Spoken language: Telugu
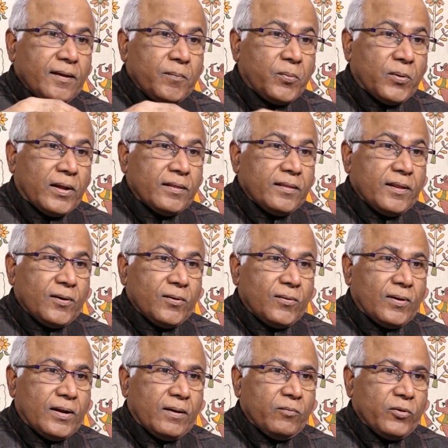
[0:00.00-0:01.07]
ఇప్పుడు అందరూ
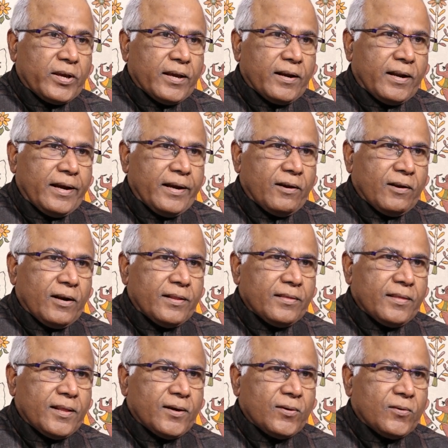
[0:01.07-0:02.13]
కూడా ముఖ్య
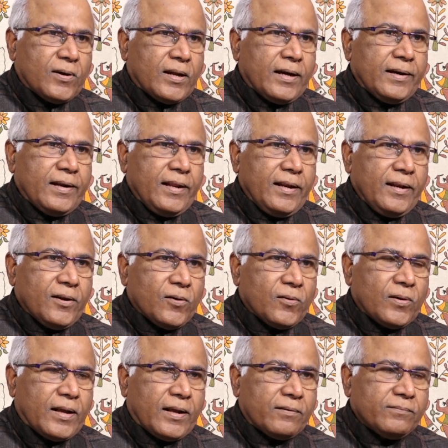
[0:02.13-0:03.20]
నాయకులందరూ కూడా ఢిల్లీలో
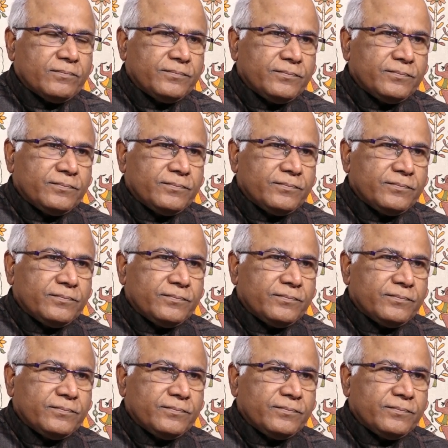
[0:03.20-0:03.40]
ఉన్నారు